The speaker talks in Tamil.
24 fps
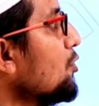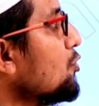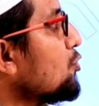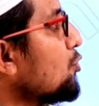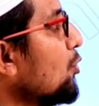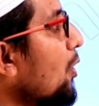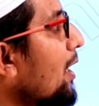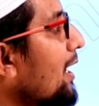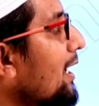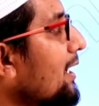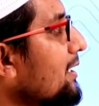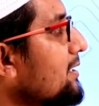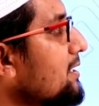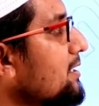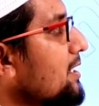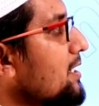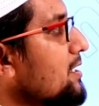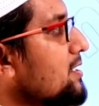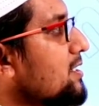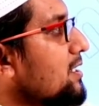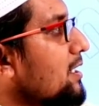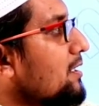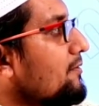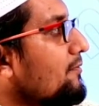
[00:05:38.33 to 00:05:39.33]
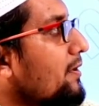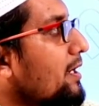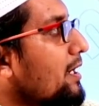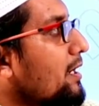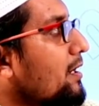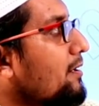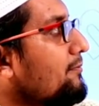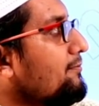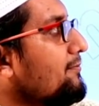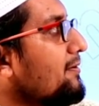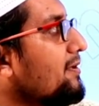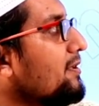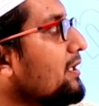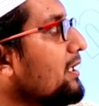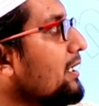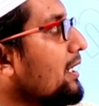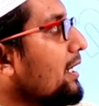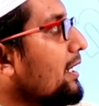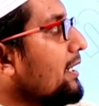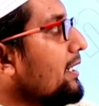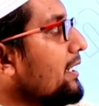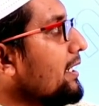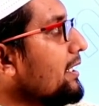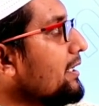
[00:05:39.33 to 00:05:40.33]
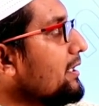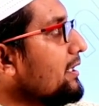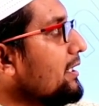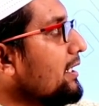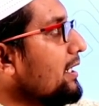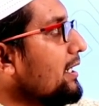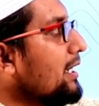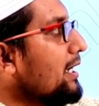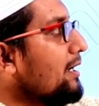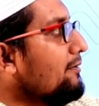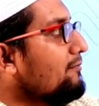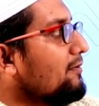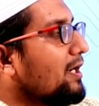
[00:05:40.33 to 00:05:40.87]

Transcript: சுவாலஜிக்கல் சர்வே ஆஃப் இந்தியா இந்திய